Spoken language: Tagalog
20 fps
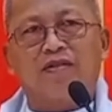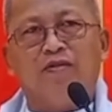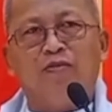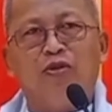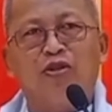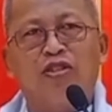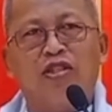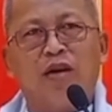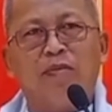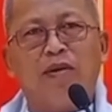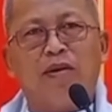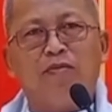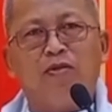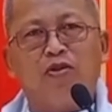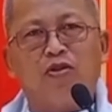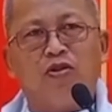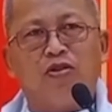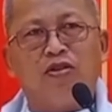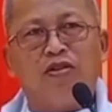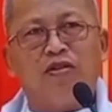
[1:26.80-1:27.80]
kumusta man
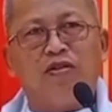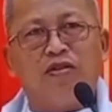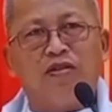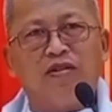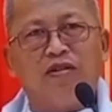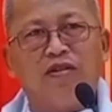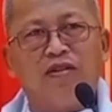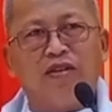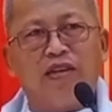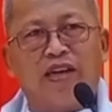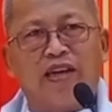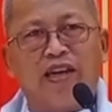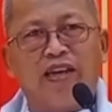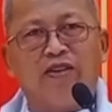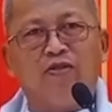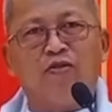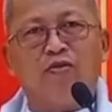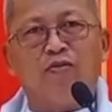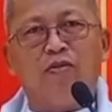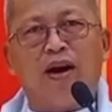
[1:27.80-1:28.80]
ron
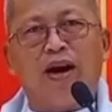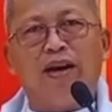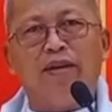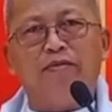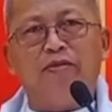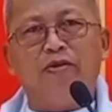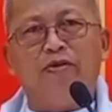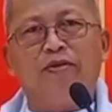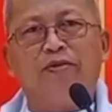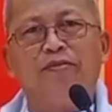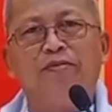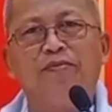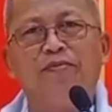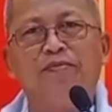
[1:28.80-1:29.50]
naghigugmaay mo.